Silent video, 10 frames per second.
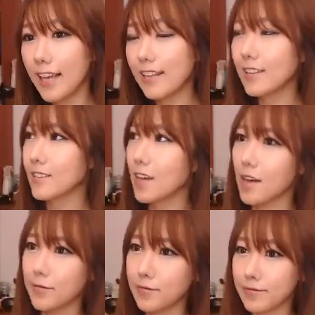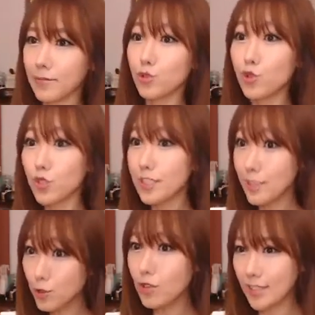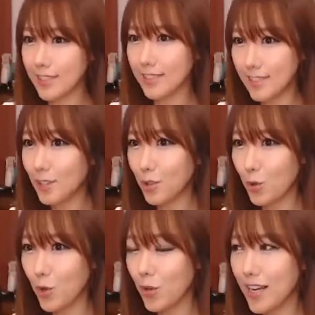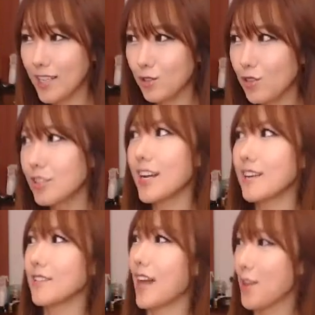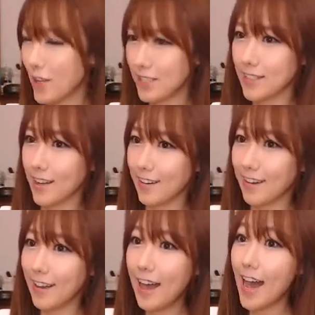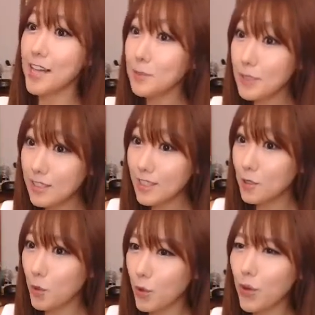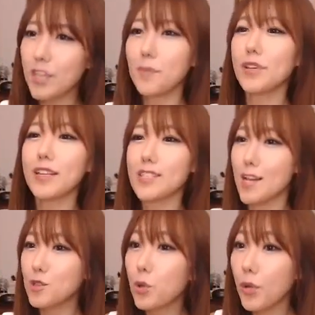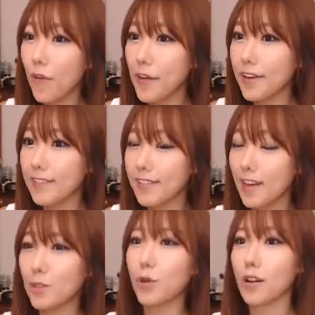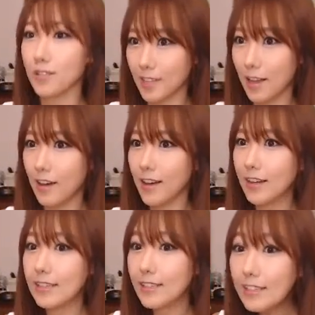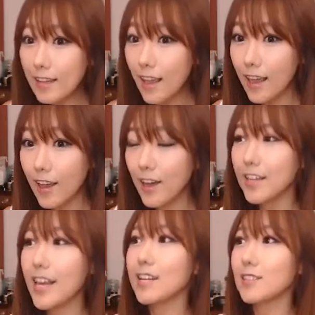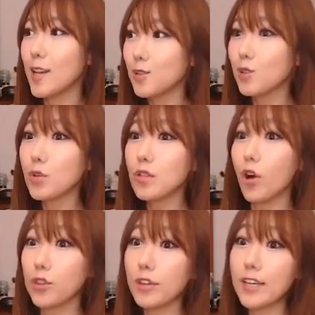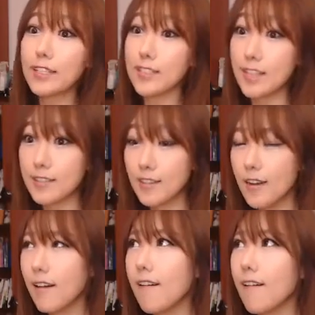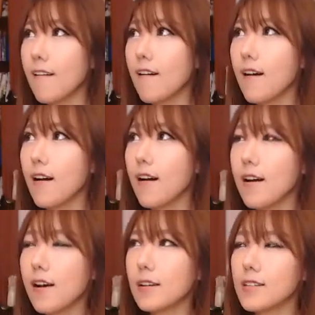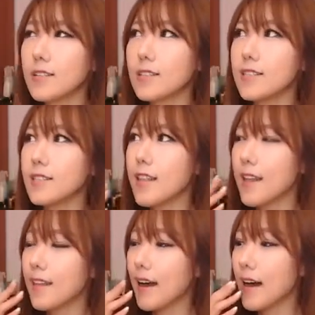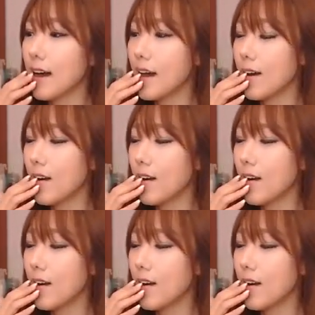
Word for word: 예를 들어서 누구 친구가 직장 동료가 출장에서 다녀왔어요. 아니면 직장 동료가 이번에 제주도 여행을 갔다가 돌아왔어요. 그때 야 제주도에서 어떻게 지냈어? 지내다